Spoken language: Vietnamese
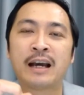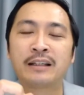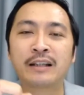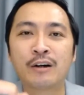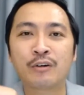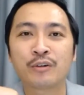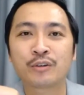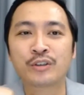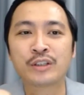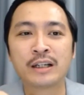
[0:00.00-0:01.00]
ăn
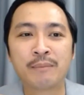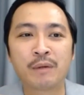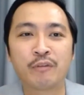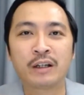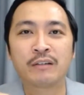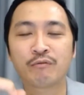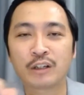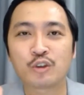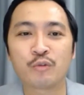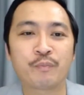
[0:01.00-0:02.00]
nhau nó sẽ nằm ở phần
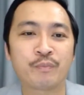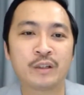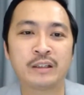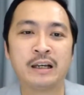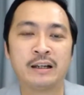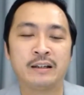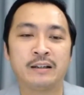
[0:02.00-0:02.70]
vận dụng. Đấy chưa?